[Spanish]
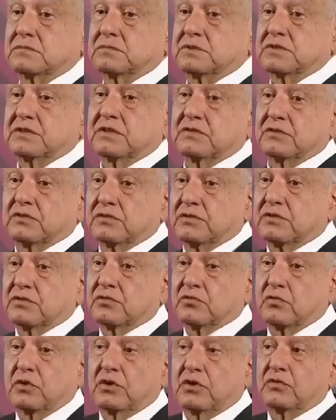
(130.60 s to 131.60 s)
Pues
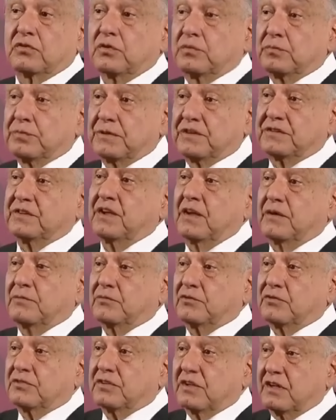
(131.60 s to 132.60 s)
entonces cuando
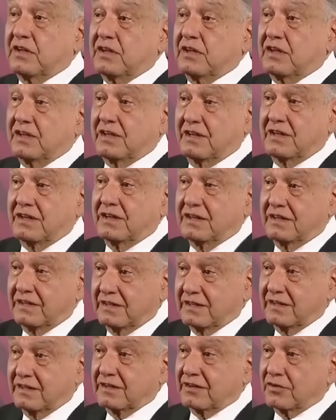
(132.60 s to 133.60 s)
empezamos
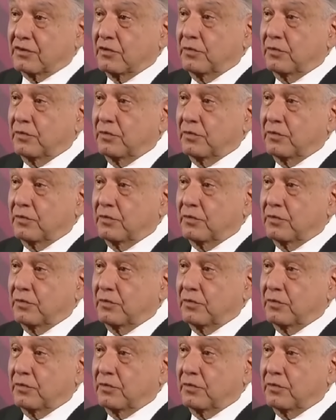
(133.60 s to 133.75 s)
a